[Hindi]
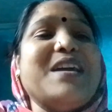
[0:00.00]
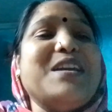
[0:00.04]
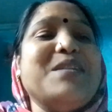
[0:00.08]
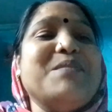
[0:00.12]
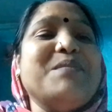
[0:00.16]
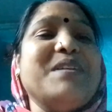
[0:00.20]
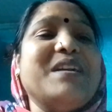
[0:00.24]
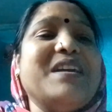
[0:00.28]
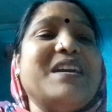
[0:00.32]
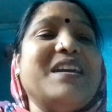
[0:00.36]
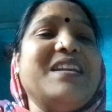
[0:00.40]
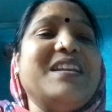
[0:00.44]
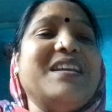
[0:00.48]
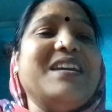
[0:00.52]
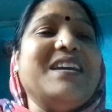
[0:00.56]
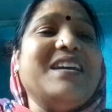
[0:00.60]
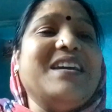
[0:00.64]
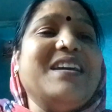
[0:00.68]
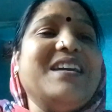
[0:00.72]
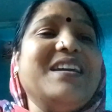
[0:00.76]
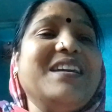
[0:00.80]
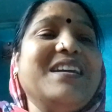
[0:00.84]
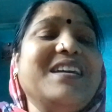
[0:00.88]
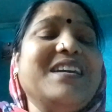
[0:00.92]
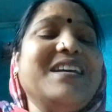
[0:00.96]
भाई बहन
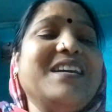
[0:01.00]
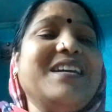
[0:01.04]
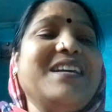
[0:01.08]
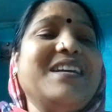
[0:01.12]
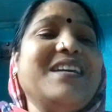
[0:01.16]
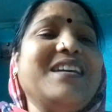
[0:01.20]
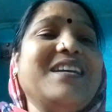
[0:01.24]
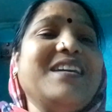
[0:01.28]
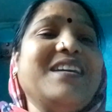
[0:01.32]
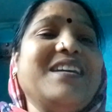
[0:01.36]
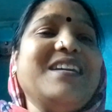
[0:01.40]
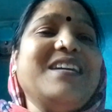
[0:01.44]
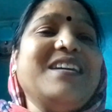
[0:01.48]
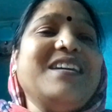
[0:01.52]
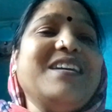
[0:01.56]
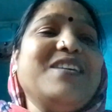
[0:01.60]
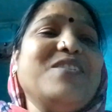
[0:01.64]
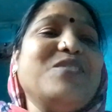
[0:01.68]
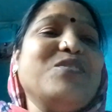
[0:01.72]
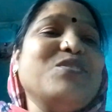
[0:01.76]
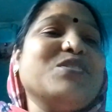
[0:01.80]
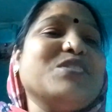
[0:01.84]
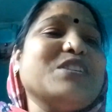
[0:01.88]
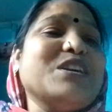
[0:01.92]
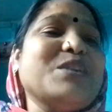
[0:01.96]
हैं
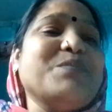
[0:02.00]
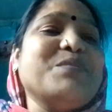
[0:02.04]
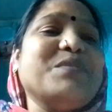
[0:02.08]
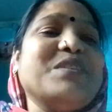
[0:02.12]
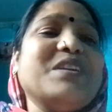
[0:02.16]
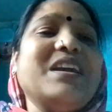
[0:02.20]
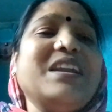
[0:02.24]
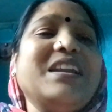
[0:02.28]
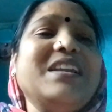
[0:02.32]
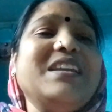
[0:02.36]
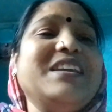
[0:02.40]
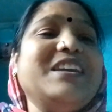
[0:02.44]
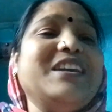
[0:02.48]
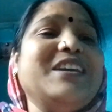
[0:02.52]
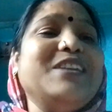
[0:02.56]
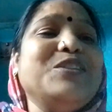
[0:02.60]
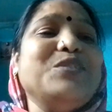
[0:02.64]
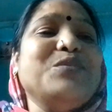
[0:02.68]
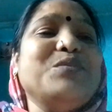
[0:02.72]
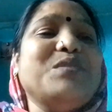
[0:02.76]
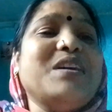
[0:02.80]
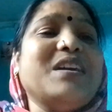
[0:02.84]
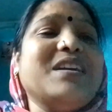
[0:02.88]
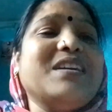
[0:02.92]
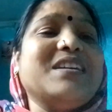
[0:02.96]
उन सबके लिए
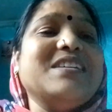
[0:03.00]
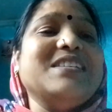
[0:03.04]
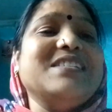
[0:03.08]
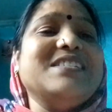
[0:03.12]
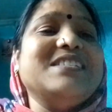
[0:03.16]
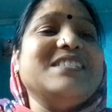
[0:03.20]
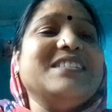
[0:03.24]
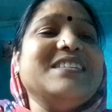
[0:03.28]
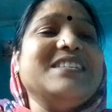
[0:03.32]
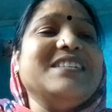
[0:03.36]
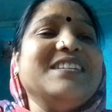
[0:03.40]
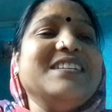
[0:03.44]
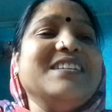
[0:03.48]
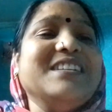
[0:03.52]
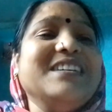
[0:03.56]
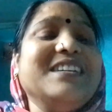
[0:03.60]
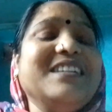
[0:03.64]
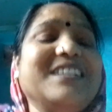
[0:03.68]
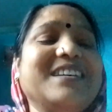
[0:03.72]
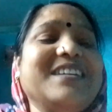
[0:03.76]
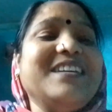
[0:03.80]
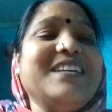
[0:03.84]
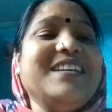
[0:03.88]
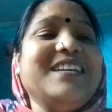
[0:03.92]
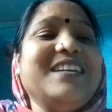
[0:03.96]
दुआ कीजिए
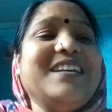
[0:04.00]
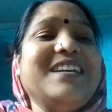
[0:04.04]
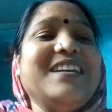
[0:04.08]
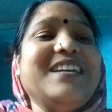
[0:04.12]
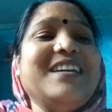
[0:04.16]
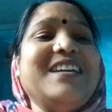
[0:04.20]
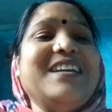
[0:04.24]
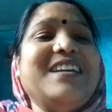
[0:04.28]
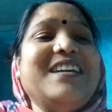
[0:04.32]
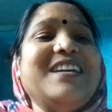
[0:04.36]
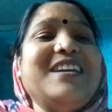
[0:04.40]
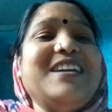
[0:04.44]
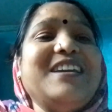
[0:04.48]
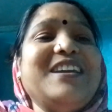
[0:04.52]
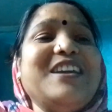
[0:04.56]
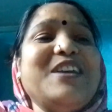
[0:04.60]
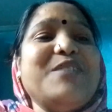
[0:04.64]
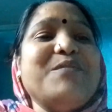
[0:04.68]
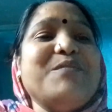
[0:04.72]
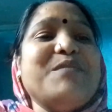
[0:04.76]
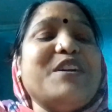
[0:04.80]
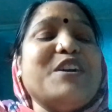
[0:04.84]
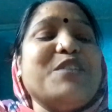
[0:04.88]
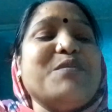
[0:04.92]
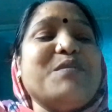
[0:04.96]

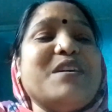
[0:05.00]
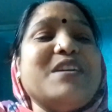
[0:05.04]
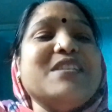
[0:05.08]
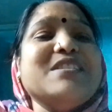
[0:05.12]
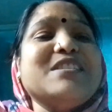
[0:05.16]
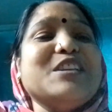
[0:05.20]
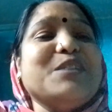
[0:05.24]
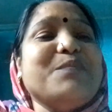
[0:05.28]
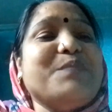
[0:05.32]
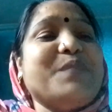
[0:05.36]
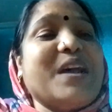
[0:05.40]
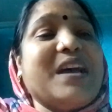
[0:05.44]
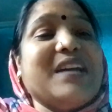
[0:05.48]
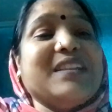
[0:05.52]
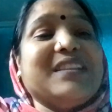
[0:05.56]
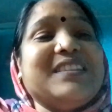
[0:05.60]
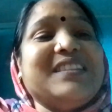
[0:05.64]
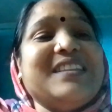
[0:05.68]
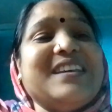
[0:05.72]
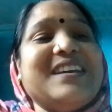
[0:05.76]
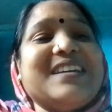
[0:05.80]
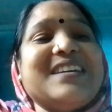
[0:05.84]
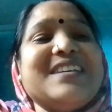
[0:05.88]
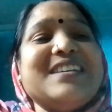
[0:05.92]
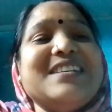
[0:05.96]
भगवान से
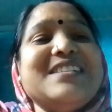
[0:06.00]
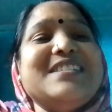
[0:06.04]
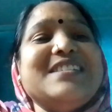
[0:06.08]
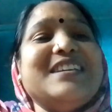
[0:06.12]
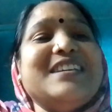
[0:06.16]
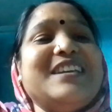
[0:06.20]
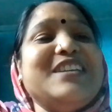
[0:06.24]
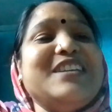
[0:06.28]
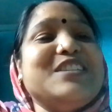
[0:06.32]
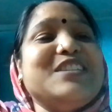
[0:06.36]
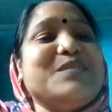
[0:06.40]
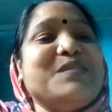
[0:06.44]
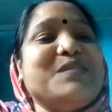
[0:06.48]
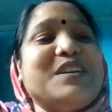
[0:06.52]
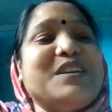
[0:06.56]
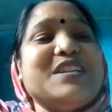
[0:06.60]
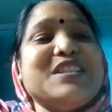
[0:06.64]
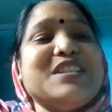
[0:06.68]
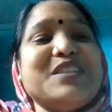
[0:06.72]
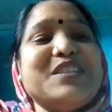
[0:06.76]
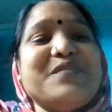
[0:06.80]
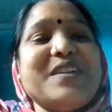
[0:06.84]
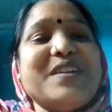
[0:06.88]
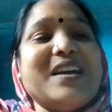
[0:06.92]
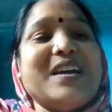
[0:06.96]
प्रार्थना कीजिए ईश्वर
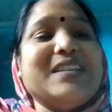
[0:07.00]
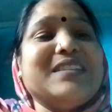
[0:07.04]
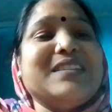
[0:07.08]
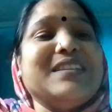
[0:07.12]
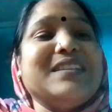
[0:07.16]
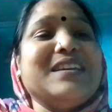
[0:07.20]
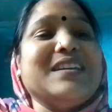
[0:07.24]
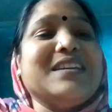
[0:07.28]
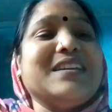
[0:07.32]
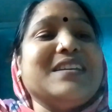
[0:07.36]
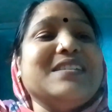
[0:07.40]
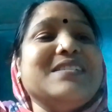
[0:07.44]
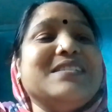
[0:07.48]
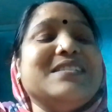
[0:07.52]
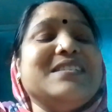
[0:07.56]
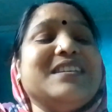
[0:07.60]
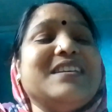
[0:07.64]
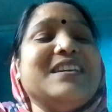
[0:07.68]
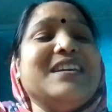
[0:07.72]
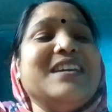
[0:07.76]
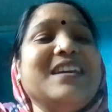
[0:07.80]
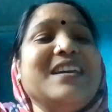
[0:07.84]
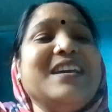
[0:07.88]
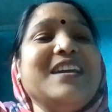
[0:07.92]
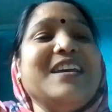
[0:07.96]
से प्रार्थना
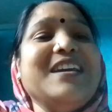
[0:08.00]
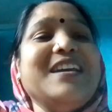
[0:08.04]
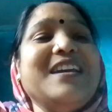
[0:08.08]
कीजिए